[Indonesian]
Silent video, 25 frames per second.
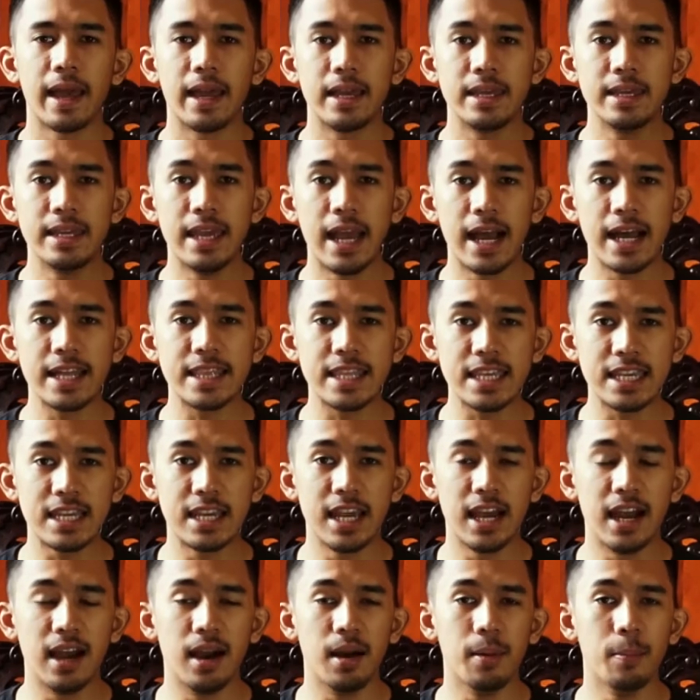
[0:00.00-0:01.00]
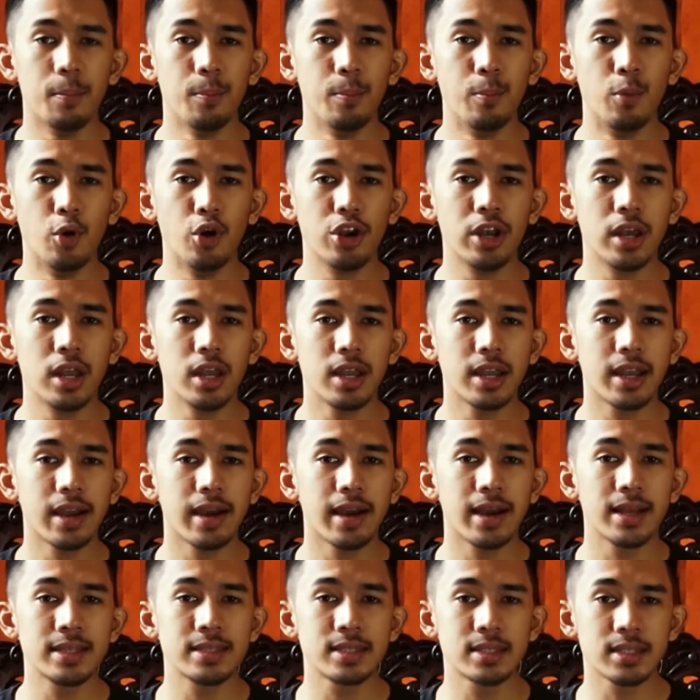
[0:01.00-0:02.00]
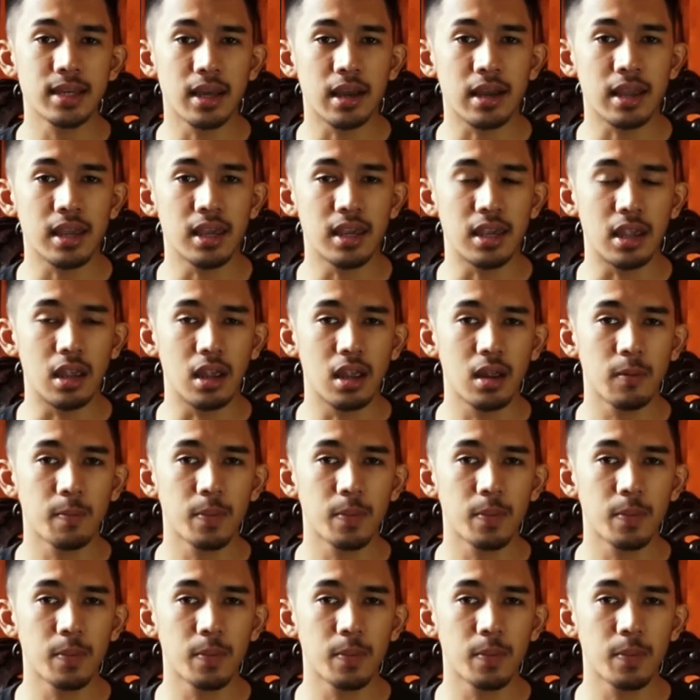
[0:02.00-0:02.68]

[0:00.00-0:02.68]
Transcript: Yang ketiga, boneka Chucky.